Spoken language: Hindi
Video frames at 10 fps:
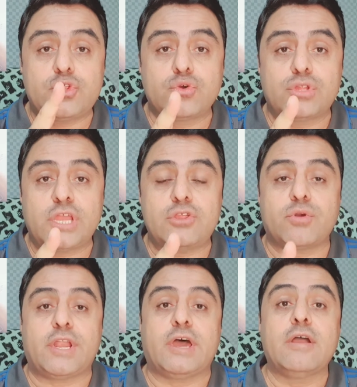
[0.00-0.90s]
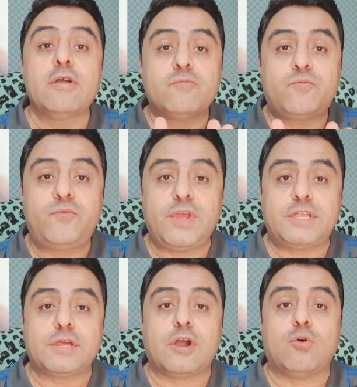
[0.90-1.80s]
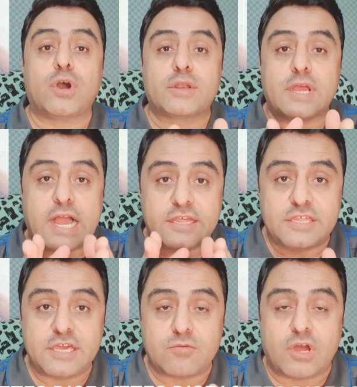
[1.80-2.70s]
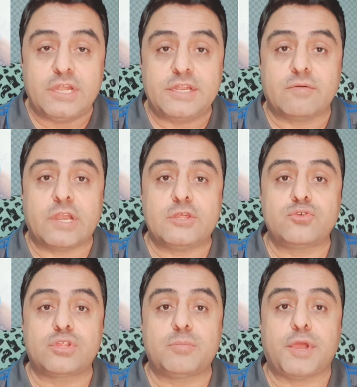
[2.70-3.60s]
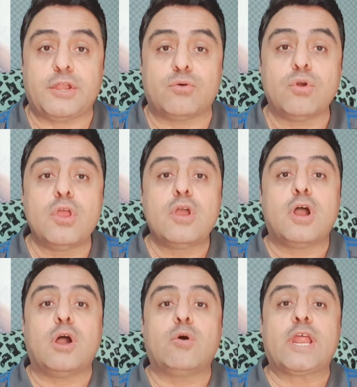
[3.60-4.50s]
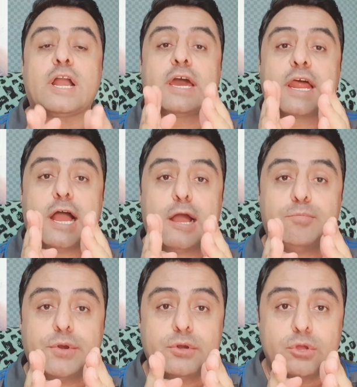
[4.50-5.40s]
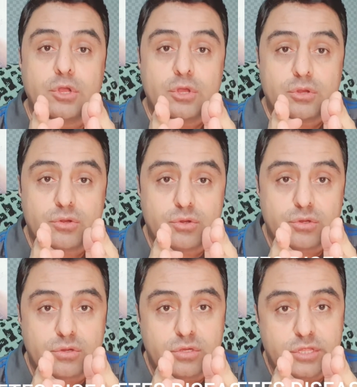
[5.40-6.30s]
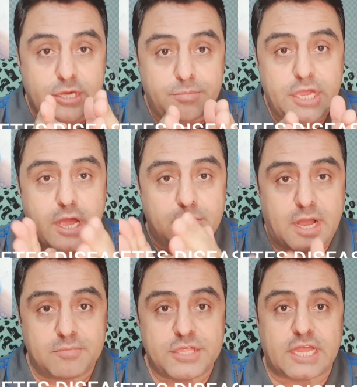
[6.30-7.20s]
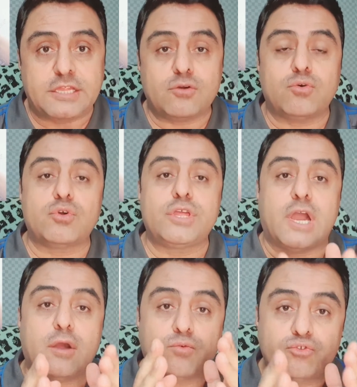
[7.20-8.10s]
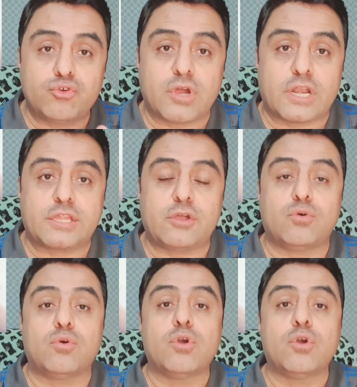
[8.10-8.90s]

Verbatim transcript: जूते जो है ना फिट और अच्छी क्वालिटी वाली जूते पहनो और अगर आप जब भी हमाम जाते हो या वज़ू करते हो